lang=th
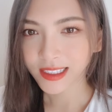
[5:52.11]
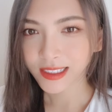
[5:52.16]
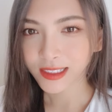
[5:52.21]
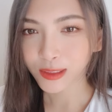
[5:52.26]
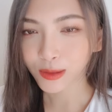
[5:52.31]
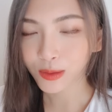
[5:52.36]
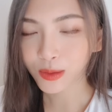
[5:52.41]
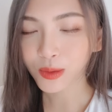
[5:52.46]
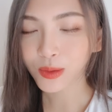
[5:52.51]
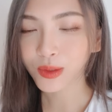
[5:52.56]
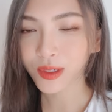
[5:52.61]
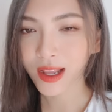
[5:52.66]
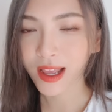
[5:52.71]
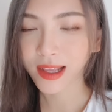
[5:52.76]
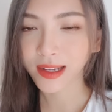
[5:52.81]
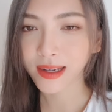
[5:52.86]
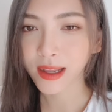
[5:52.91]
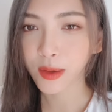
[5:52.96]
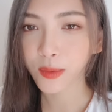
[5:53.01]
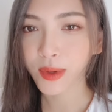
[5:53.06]
สู้ ๆ นะ
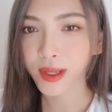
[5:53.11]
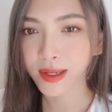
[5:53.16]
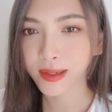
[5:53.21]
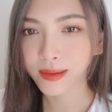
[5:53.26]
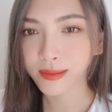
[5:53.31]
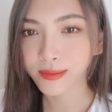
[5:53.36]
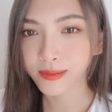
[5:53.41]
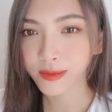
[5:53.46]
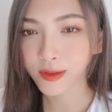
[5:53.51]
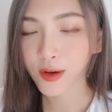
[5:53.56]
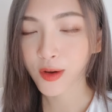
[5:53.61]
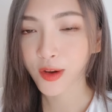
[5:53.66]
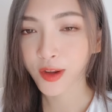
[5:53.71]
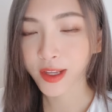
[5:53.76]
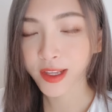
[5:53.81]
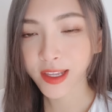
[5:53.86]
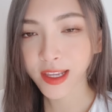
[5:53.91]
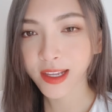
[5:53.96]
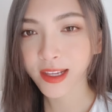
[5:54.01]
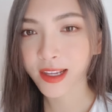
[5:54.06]
ดาวิน ขอ
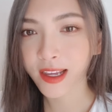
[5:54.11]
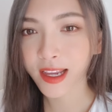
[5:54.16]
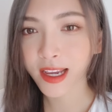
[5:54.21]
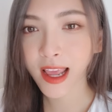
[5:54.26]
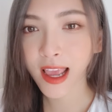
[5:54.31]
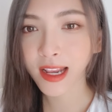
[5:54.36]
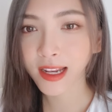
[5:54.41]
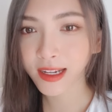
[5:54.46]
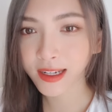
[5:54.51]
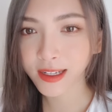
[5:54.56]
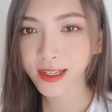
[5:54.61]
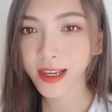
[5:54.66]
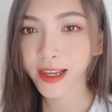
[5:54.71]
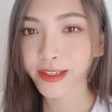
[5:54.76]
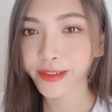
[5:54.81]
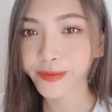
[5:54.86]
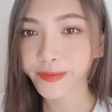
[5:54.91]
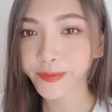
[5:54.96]
ยิงให้ได้เรื่อย